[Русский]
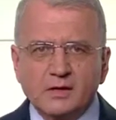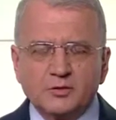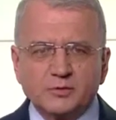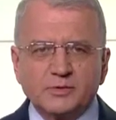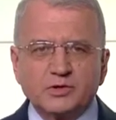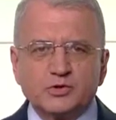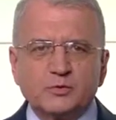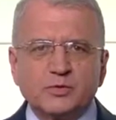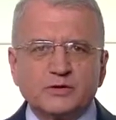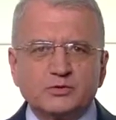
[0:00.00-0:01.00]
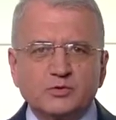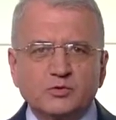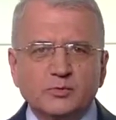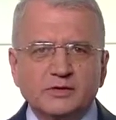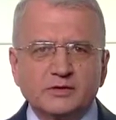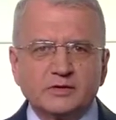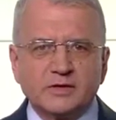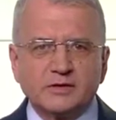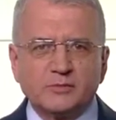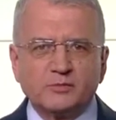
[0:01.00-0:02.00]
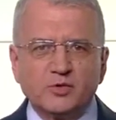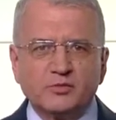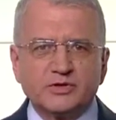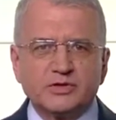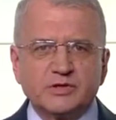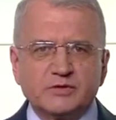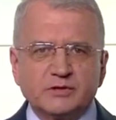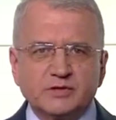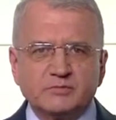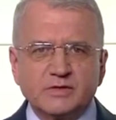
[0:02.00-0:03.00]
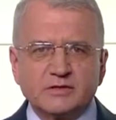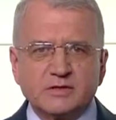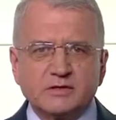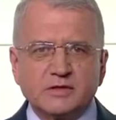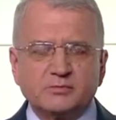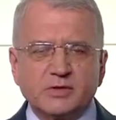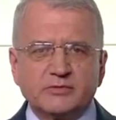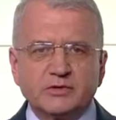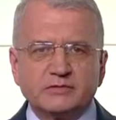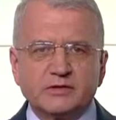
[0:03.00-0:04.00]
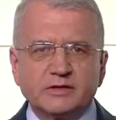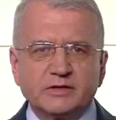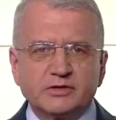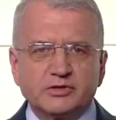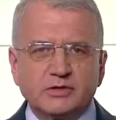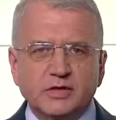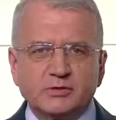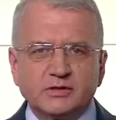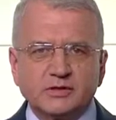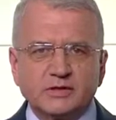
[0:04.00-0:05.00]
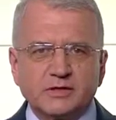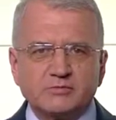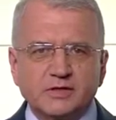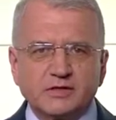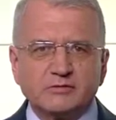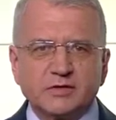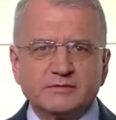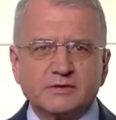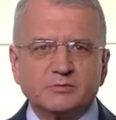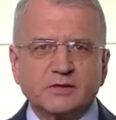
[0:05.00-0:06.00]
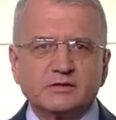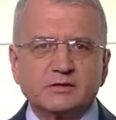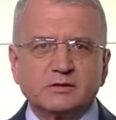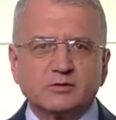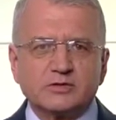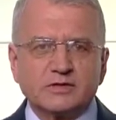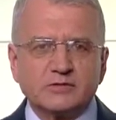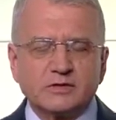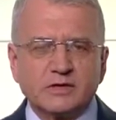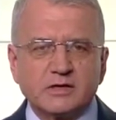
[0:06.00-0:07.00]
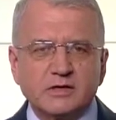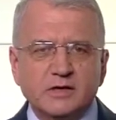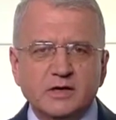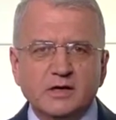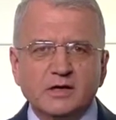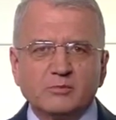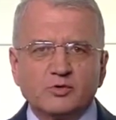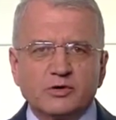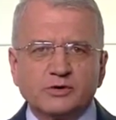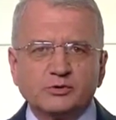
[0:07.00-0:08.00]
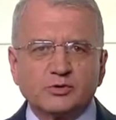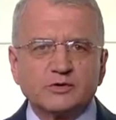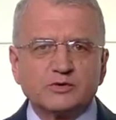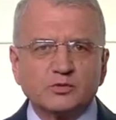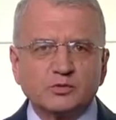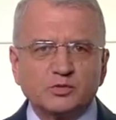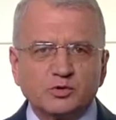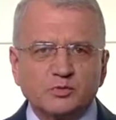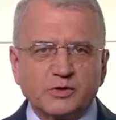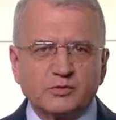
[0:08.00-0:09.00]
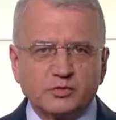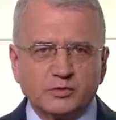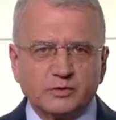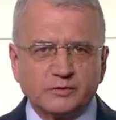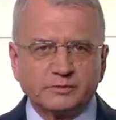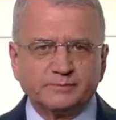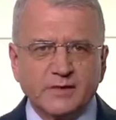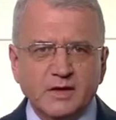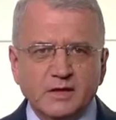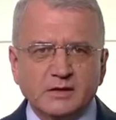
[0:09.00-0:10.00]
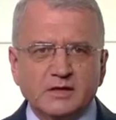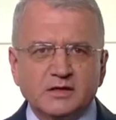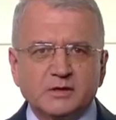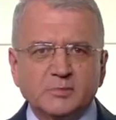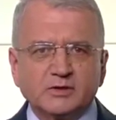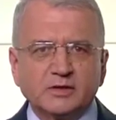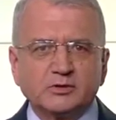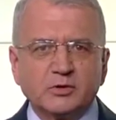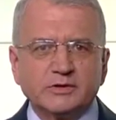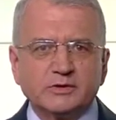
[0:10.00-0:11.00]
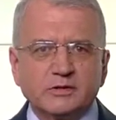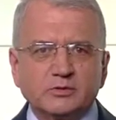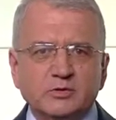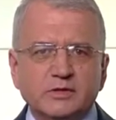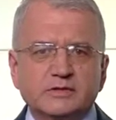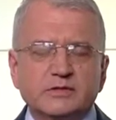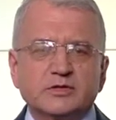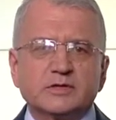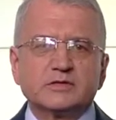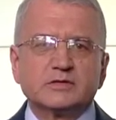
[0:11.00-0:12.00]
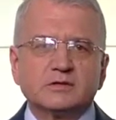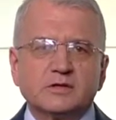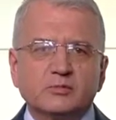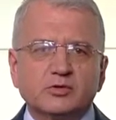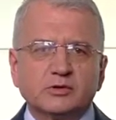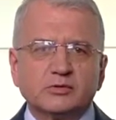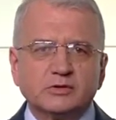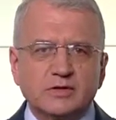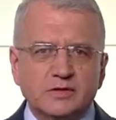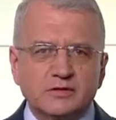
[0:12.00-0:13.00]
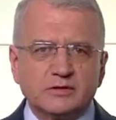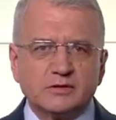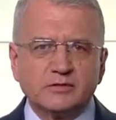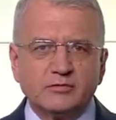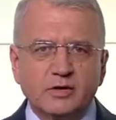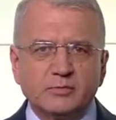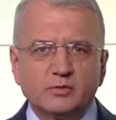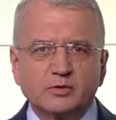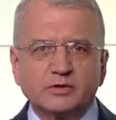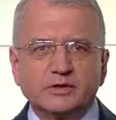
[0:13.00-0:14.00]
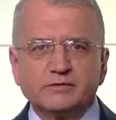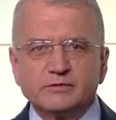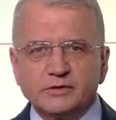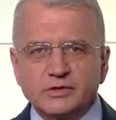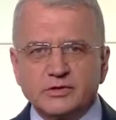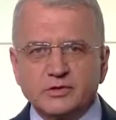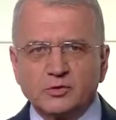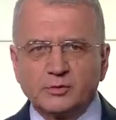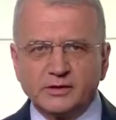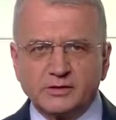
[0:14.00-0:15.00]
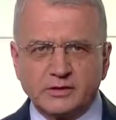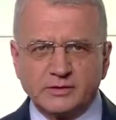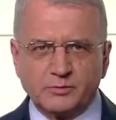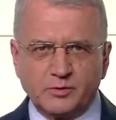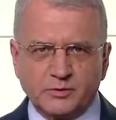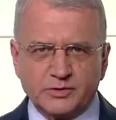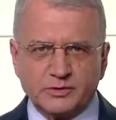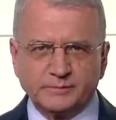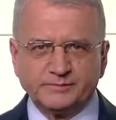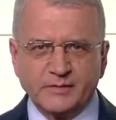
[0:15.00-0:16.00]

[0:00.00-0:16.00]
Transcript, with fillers: Крупнейшую партию гуманитарной помощи в этом месяце отправил в Донецк штаб Рената Ахметова в 17 грузовиках более 300 тонн продуктов. На неподконтрольной территории сейчас работают 32 пункта выдачи гуманитарной помощи.